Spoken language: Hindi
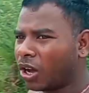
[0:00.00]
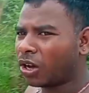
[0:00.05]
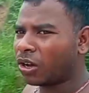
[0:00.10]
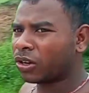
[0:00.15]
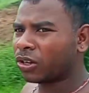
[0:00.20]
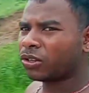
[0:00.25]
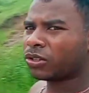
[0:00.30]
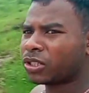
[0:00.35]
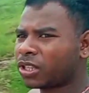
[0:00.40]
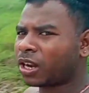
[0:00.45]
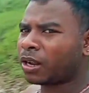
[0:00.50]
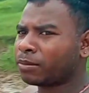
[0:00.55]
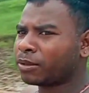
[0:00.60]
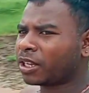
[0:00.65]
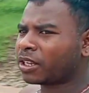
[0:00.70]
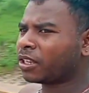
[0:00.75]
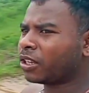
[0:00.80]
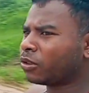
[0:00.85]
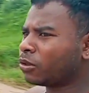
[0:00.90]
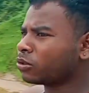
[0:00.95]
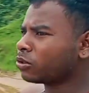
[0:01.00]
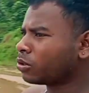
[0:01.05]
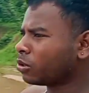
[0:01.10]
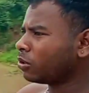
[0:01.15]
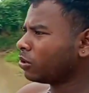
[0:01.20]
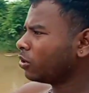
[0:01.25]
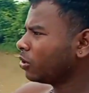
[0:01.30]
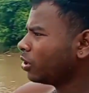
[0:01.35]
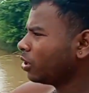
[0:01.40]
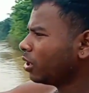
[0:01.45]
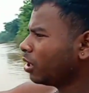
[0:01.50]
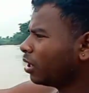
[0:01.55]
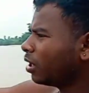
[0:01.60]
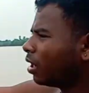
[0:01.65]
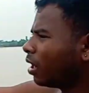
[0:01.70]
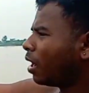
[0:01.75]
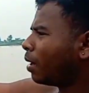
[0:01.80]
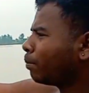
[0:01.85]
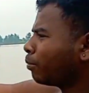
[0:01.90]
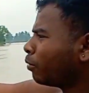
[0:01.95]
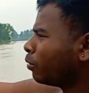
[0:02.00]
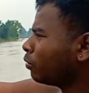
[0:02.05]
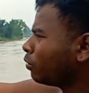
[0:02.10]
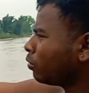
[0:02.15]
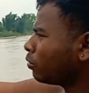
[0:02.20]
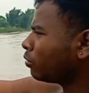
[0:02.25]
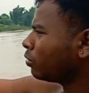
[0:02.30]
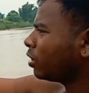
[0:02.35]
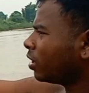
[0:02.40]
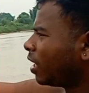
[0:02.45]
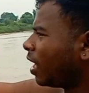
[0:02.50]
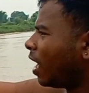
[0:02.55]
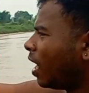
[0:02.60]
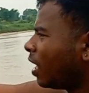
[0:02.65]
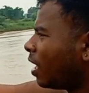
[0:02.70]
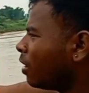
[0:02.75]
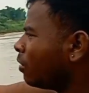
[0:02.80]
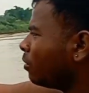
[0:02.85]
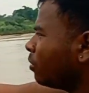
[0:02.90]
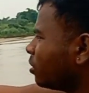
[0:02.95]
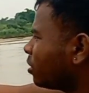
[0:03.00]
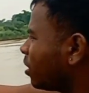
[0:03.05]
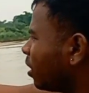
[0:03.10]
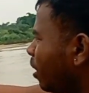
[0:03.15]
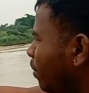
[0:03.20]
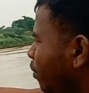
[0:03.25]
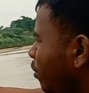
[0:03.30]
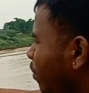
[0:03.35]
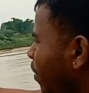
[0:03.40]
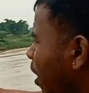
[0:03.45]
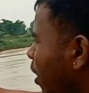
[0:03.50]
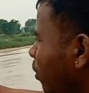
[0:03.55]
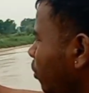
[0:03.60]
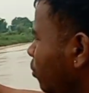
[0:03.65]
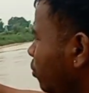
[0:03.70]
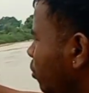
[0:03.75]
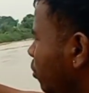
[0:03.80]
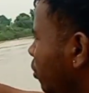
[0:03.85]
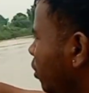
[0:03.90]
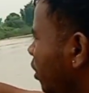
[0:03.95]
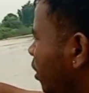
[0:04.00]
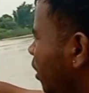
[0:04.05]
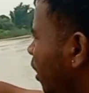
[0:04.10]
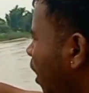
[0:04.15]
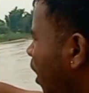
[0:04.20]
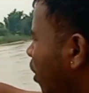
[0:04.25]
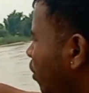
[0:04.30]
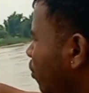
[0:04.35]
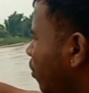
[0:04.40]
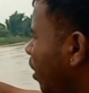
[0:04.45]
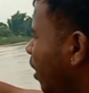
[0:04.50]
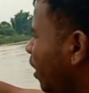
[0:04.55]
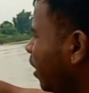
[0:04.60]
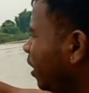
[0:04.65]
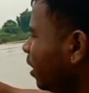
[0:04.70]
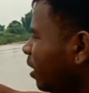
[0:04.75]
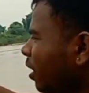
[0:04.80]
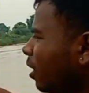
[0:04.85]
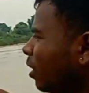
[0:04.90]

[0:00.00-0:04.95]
और इस तरफ देखिए दोस्तों आप लोगों को दिखा रहा हूँ इस तरफ बालू जो निकला हुआ है